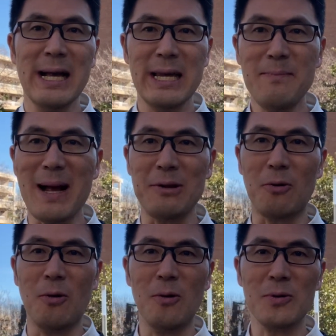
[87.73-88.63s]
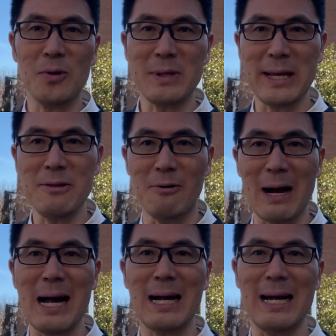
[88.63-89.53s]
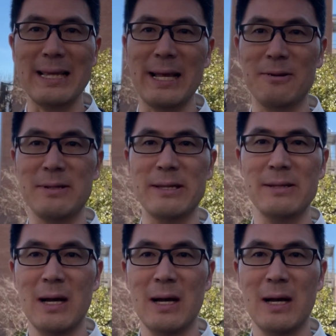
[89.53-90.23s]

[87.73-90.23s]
今の行動っていうのを考えていく。